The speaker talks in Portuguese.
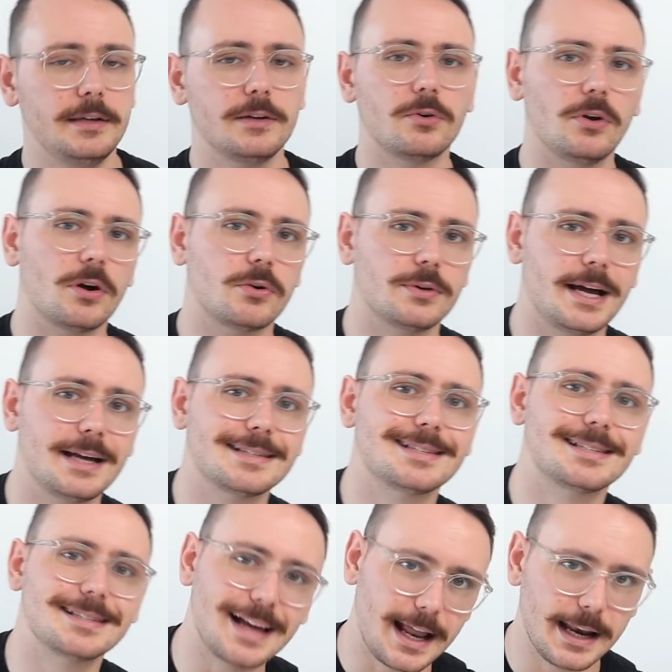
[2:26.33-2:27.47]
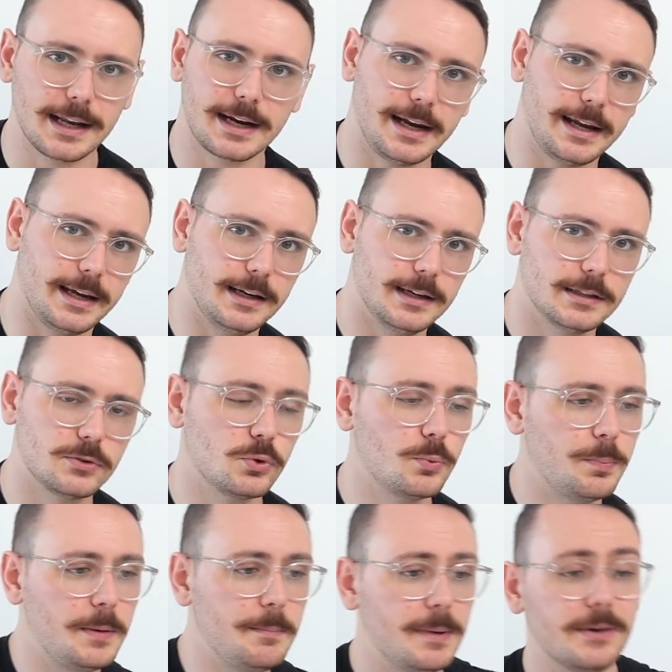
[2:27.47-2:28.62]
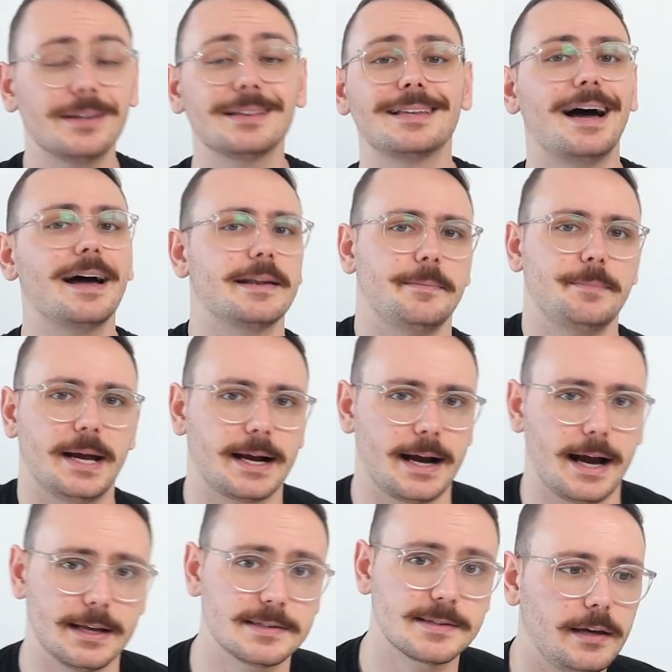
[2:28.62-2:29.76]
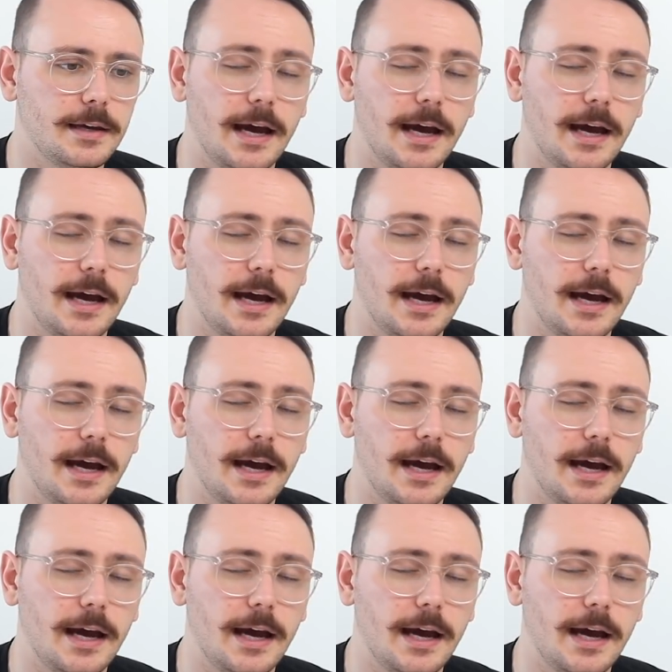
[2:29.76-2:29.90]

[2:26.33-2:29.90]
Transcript: e coloco na sala carregando no primeiro andar da minha casa.